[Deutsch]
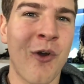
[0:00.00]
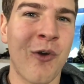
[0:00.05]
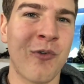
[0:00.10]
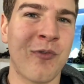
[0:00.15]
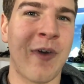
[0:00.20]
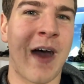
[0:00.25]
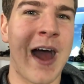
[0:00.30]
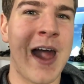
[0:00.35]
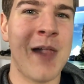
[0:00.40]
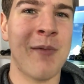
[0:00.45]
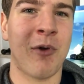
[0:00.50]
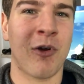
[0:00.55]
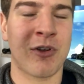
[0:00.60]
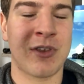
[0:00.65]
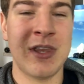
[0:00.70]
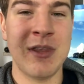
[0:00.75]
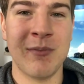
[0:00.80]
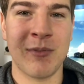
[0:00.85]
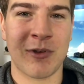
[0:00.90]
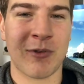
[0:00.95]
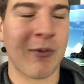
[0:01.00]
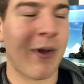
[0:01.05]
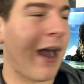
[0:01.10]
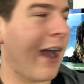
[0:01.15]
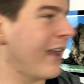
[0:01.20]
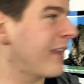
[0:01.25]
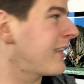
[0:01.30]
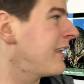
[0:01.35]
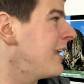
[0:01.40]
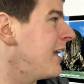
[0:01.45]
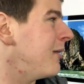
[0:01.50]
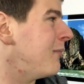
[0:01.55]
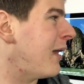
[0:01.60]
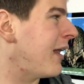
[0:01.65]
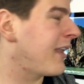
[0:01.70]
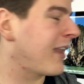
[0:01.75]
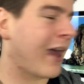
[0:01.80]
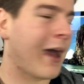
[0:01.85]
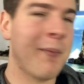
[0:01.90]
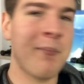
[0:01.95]
und vor allem auch die mit nur 8
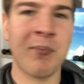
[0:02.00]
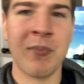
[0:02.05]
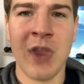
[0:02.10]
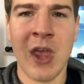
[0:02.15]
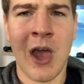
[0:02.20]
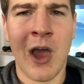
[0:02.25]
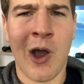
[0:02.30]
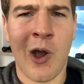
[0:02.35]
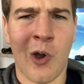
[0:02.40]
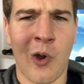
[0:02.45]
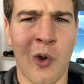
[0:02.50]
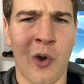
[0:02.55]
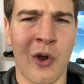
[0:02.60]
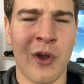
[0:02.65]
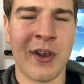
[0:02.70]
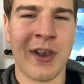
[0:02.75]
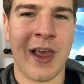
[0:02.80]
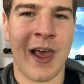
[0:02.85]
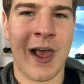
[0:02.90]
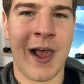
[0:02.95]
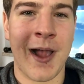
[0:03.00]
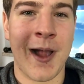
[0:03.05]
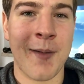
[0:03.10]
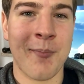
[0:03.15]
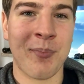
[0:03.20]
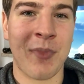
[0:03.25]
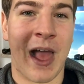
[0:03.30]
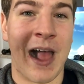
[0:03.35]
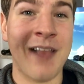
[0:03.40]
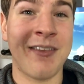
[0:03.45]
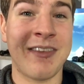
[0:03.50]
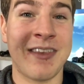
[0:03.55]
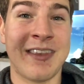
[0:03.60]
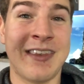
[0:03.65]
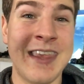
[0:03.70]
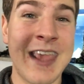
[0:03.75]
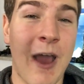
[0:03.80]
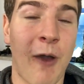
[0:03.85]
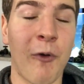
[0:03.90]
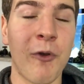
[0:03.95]
GB RAM. Und ähm, als ich
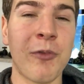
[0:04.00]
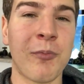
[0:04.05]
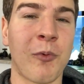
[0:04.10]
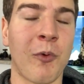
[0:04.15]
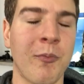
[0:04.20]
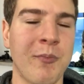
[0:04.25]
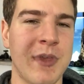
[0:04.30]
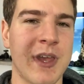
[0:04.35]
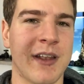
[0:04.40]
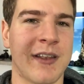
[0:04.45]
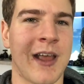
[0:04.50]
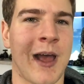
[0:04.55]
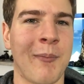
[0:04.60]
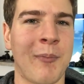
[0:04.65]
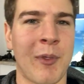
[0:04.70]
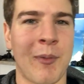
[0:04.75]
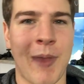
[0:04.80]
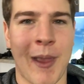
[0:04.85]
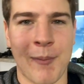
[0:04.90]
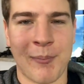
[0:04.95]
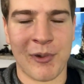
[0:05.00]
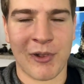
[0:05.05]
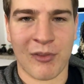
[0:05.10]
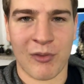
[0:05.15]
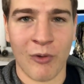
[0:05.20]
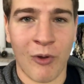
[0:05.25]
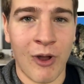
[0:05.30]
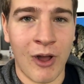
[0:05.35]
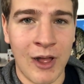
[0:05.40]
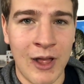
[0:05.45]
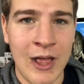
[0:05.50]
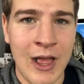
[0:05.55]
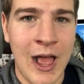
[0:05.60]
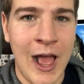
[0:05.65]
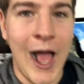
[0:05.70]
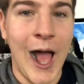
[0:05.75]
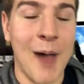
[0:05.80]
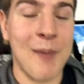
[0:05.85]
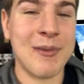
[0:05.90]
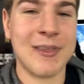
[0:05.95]
die ausprobiert habe im Apple Store,
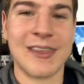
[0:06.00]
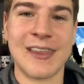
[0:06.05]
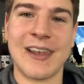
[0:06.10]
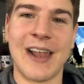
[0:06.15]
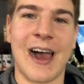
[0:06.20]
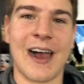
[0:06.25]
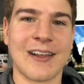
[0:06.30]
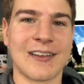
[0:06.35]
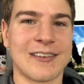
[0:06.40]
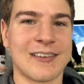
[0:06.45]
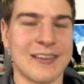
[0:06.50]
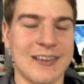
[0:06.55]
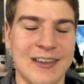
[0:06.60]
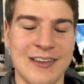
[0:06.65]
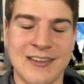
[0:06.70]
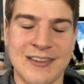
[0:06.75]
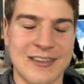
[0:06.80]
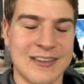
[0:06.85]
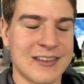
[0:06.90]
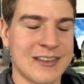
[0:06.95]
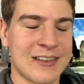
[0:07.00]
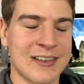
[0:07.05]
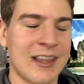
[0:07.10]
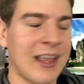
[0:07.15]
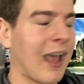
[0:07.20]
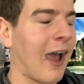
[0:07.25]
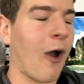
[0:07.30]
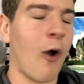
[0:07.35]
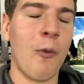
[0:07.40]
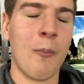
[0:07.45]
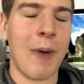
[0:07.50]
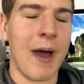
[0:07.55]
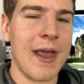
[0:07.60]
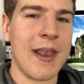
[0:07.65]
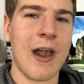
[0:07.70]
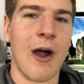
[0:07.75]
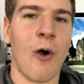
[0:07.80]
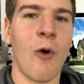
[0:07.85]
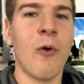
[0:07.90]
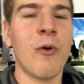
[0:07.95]
habe ich gedacht, ich trau
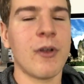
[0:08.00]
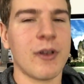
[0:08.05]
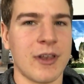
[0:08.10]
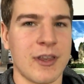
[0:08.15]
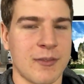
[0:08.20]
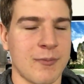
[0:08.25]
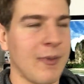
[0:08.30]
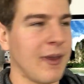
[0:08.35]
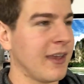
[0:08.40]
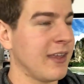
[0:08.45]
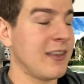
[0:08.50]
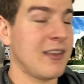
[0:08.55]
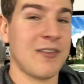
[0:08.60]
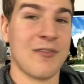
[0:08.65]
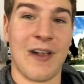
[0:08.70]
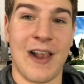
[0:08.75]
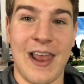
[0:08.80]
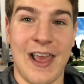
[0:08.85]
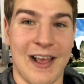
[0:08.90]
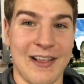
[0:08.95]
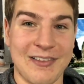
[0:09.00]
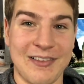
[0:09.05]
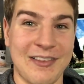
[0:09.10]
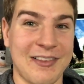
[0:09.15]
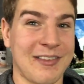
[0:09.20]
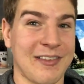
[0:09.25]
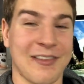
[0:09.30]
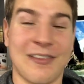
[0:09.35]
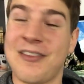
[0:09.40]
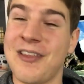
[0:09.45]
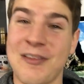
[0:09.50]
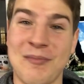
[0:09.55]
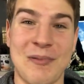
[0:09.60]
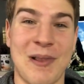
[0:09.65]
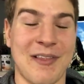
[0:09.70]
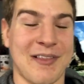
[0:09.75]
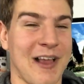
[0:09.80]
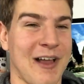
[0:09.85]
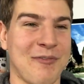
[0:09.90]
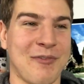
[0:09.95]
meinen Augen nicht mehr richtig, weil erstens, das
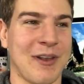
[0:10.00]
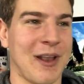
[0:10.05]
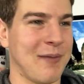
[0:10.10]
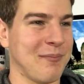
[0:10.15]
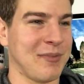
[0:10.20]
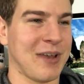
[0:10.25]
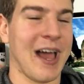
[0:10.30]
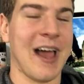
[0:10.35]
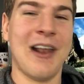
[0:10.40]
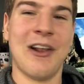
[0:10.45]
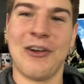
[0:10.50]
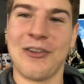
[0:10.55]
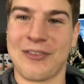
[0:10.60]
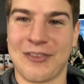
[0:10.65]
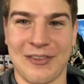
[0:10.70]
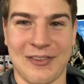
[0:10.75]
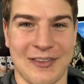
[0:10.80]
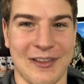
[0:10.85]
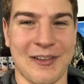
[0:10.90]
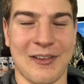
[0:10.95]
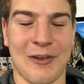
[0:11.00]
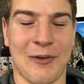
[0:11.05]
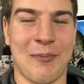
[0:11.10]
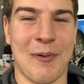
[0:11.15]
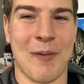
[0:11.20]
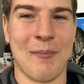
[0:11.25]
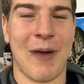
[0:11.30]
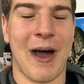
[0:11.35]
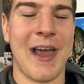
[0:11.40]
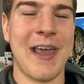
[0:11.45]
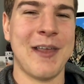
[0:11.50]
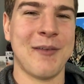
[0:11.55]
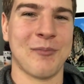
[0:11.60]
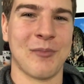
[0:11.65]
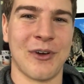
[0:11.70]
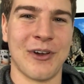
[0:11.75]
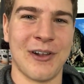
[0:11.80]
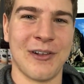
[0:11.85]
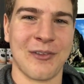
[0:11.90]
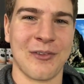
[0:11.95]
Display sah verdammt geil aus, das ist jetzt auch beim
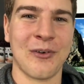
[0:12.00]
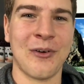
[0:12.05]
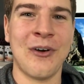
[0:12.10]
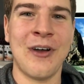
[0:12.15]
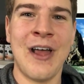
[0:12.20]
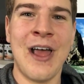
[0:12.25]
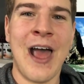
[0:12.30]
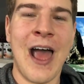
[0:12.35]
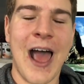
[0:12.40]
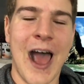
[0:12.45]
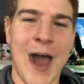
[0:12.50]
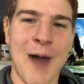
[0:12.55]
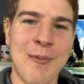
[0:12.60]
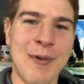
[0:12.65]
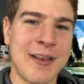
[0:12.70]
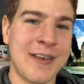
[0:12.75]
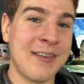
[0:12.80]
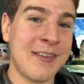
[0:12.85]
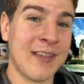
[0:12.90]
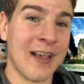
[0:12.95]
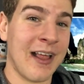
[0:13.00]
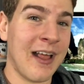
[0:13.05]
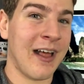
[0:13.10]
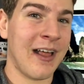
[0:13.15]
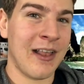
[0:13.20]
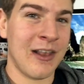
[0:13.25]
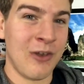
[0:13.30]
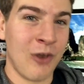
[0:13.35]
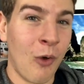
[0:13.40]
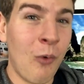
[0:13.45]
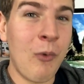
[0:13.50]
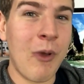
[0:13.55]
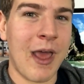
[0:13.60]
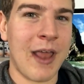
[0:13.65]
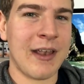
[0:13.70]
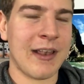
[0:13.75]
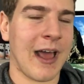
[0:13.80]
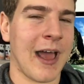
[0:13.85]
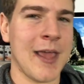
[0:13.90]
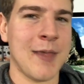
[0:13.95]
High-End-Model so, aber dieser
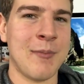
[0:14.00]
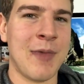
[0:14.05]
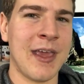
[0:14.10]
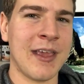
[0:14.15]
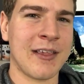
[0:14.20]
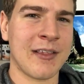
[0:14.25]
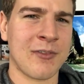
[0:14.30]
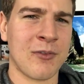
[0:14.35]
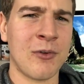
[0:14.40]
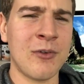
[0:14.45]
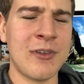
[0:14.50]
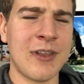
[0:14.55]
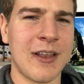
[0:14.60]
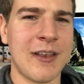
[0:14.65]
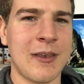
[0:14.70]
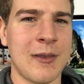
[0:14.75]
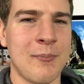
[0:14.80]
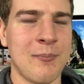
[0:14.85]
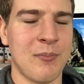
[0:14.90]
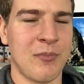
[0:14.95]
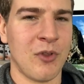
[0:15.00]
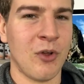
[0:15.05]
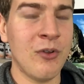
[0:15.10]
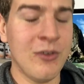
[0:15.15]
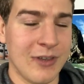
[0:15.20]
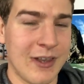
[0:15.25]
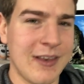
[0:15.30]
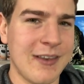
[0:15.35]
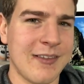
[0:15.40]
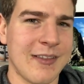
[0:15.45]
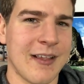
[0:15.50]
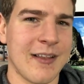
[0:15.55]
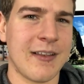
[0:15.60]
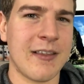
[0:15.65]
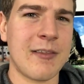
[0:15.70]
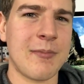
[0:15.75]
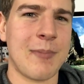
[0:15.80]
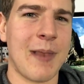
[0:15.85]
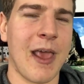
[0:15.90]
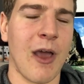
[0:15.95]
Low-End iMac ist unter, dem, unter dieser
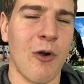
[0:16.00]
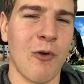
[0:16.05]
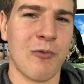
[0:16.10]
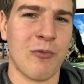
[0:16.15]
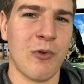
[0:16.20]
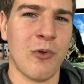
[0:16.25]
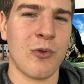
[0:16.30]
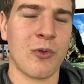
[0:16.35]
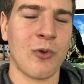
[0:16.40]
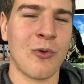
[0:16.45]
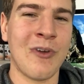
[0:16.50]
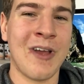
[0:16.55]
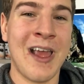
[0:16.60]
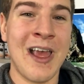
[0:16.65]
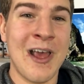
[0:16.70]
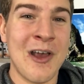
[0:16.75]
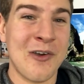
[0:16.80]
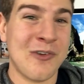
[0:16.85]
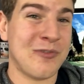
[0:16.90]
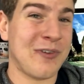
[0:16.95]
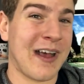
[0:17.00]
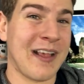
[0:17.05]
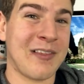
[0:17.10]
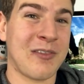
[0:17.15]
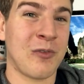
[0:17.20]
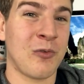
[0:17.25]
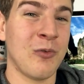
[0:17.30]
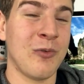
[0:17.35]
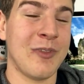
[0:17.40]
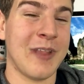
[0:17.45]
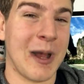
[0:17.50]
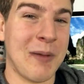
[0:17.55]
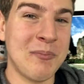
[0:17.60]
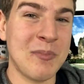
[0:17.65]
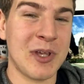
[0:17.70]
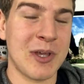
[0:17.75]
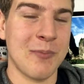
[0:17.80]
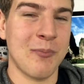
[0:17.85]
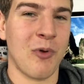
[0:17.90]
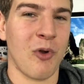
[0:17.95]
Display-Auflösung fast
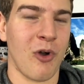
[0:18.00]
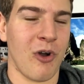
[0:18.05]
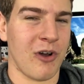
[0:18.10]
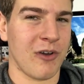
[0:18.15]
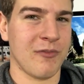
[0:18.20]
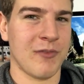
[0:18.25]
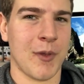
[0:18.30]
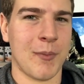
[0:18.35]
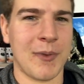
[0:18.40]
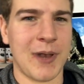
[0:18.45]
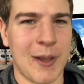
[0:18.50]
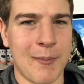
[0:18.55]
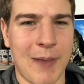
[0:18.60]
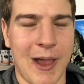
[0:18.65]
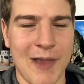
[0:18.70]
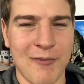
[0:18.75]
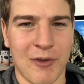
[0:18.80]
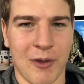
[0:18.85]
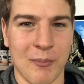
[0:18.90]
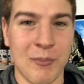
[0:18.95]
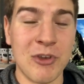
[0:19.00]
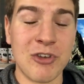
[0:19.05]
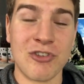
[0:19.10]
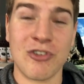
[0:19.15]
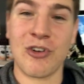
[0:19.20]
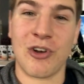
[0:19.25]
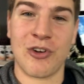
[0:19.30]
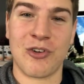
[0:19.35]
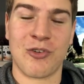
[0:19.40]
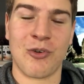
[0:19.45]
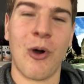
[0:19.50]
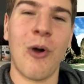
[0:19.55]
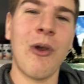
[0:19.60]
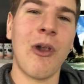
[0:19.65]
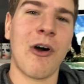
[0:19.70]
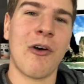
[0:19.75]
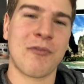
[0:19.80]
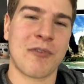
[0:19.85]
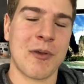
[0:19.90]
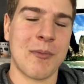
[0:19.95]
zusammengebrochen. Wenn man da mal einfach Mission Control
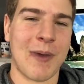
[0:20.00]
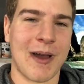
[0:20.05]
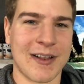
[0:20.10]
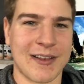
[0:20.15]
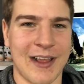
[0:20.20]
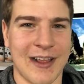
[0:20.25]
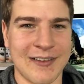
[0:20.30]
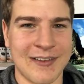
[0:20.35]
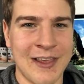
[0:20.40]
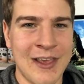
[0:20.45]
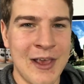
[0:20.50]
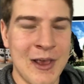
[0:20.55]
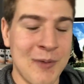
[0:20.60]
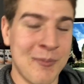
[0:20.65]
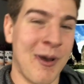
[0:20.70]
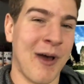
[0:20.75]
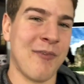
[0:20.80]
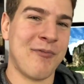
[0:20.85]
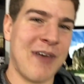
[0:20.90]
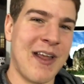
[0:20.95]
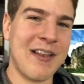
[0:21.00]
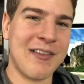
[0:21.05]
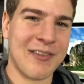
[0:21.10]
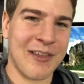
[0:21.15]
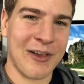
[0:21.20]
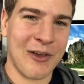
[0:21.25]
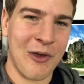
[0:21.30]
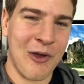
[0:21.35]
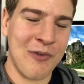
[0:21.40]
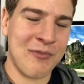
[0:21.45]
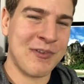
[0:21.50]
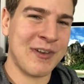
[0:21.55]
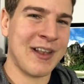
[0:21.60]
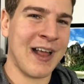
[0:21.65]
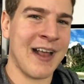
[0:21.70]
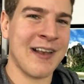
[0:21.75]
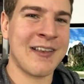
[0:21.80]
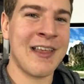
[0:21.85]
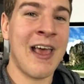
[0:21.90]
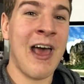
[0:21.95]
aufgemacht hat, ein paar Fenster geöffnet
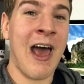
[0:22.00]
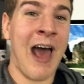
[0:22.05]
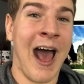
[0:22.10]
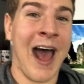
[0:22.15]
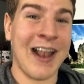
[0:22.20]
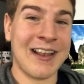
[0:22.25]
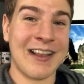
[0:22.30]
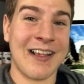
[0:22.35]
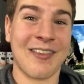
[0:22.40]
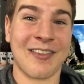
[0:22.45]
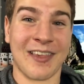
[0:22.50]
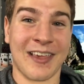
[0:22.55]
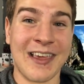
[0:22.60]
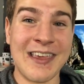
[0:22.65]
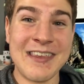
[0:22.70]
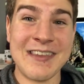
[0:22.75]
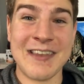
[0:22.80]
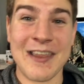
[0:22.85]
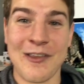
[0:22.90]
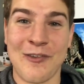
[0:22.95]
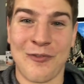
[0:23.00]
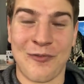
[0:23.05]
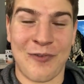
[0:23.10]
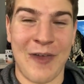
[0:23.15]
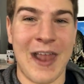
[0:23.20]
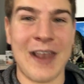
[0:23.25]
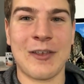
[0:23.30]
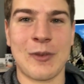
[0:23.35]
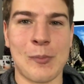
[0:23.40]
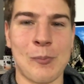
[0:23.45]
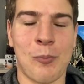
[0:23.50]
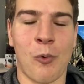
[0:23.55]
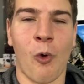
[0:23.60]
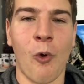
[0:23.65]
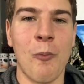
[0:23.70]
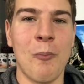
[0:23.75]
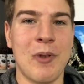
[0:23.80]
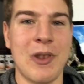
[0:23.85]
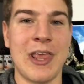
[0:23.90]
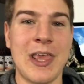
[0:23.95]
hat, hat das richtig fett
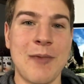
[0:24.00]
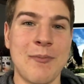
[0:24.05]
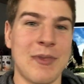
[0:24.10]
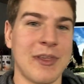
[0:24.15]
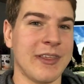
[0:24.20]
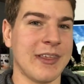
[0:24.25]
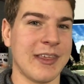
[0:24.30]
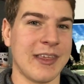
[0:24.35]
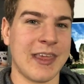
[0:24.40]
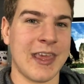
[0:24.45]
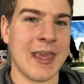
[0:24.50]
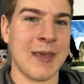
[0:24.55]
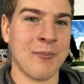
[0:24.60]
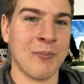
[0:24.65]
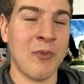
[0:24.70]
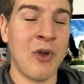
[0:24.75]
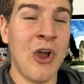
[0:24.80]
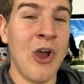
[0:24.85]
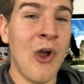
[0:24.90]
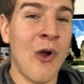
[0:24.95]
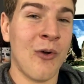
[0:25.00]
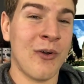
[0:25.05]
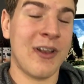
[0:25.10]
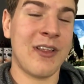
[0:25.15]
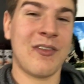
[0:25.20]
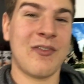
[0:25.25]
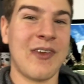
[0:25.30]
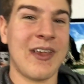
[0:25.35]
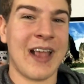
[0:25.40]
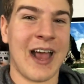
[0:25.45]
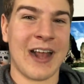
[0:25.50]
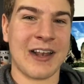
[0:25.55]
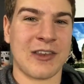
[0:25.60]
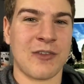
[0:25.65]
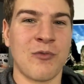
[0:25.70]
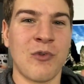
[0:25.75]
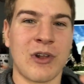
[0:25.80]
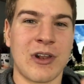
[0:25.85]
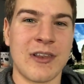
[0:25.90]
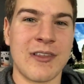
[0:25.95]
Probleme gegeben und deswegen hatte
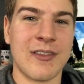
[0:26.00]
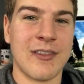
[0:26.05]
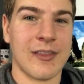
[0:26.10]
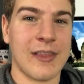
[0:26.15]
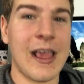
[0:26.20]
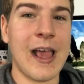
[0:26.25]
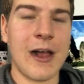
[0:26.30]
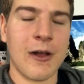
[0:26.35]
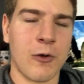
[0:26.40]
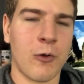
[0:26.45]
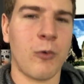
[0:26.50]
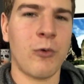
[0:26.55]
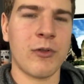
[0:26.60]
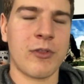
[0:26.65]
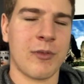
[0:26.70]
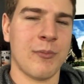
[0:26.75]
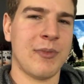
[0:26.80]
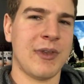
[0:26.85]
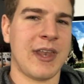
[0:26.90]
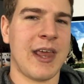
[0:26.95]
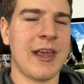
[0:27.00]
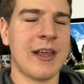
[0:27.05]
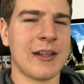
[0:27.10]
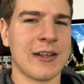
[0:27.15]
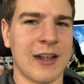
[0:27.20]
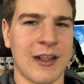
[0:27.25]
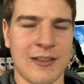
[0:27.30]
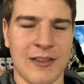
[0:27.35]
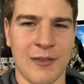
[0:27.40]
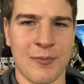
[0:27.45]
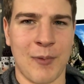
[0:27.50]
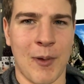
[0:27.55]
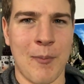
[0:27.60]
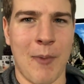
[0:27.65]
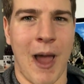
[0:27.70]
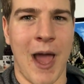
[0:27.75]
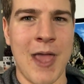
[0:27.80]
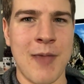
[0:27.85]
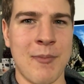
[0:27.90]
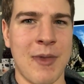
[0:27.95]
ich wirklich sehr große Bedenken, dass das beim
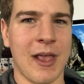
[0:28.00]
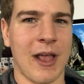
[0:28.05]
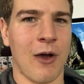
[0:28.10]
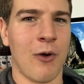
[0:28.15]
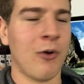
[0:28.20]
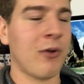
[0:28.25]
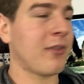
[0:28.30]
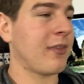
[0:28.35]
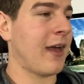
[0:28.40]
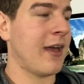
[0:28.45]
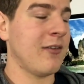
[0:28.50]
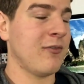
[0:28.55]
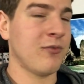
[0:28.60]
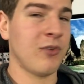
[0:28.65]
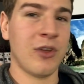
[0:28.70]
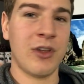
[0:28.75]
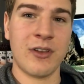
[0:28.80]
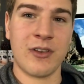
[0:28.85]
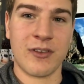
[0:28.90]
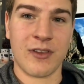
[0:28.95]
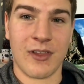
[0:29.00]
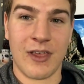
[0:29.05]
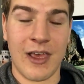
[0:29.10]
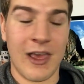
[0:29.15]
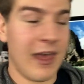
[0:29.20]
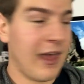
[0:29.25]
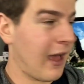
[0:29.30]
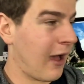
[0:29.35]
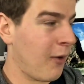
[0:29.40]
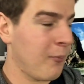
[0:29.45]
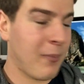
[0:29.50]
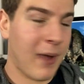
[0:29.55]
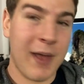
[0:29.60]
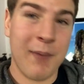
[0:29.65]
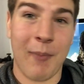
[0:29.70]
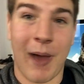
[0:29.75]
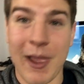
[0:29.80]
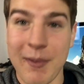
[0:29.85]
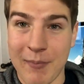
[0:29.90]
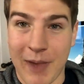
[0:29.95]
iMac auch sein wird, äh, bei
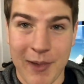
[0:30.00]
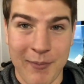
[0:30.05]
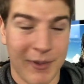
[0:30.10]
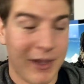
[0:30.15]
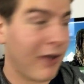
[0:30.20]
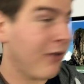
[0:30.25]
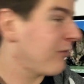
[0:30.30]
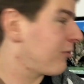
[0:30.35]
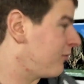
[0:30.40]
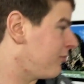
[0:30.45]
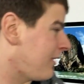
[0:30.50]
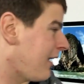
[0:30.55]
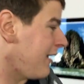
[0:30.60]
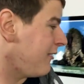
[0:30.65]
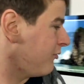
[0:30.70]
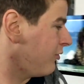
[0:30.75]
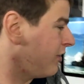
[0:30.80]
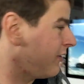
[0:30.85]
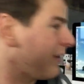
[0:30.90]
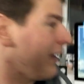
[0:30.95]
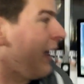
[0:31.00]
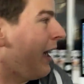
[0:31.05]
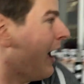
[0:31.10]
meinem iMac auch so sein wird,